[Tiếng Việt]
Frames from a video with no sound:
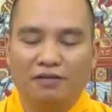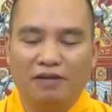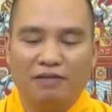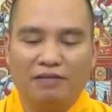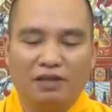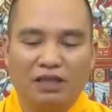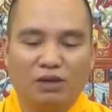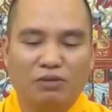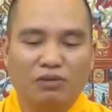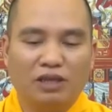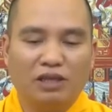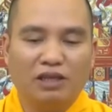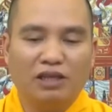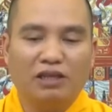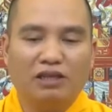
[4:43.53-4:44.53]
và vợ chồng
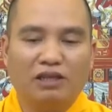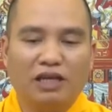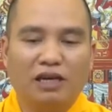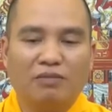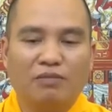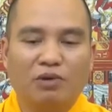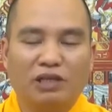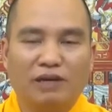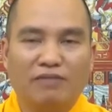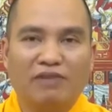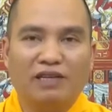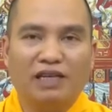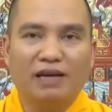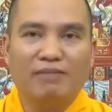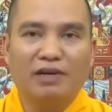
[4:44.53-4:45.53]
sẽ tin chắc
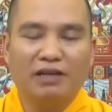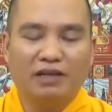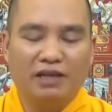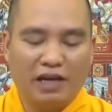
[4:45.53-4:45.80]
100% là gì?